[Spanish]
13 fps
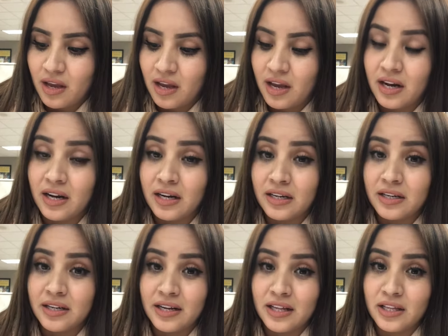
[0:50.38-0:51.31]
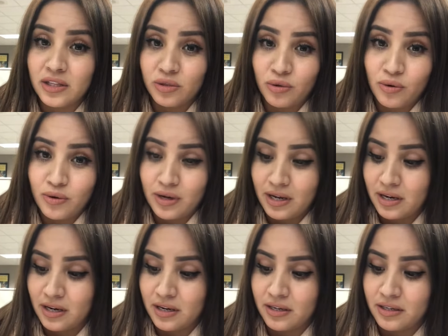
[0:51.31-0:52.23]
el crédito,
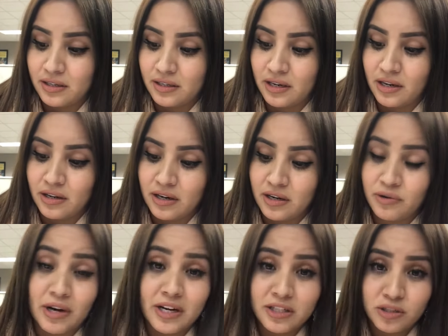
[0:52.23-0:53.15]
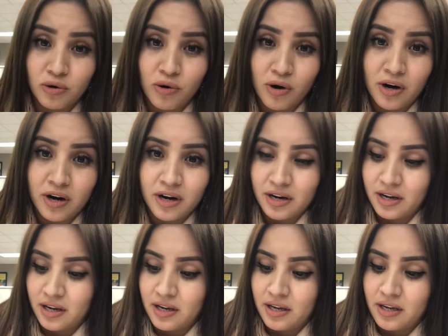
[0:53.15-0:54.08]
el, el credit score,
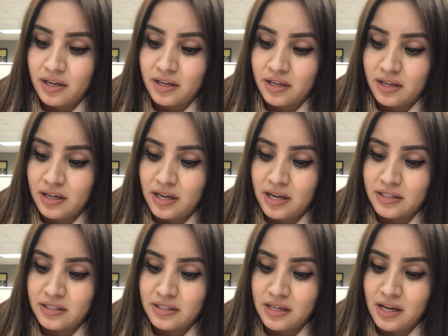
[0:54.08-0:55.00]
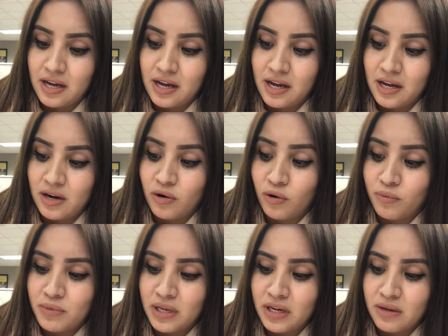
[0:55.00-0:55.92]
que sea lo
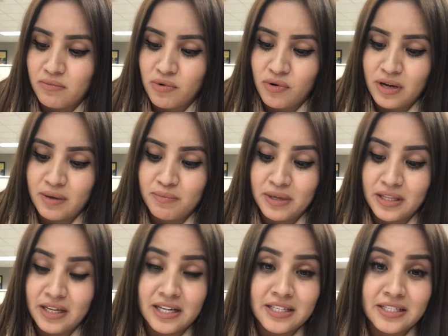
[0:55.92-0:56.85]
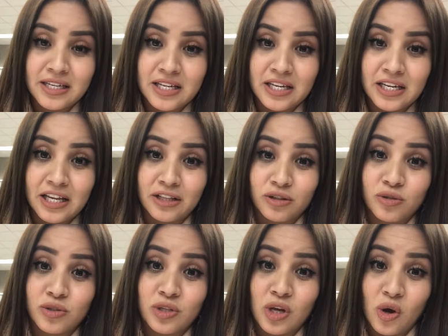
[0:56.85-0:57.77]
mínimo que piden es de
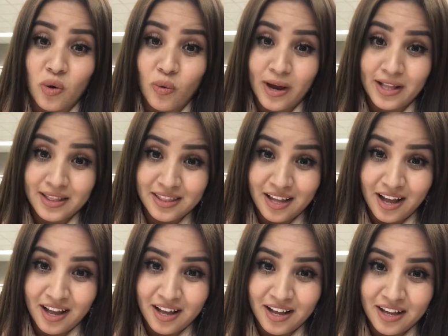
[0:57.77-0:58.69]
550.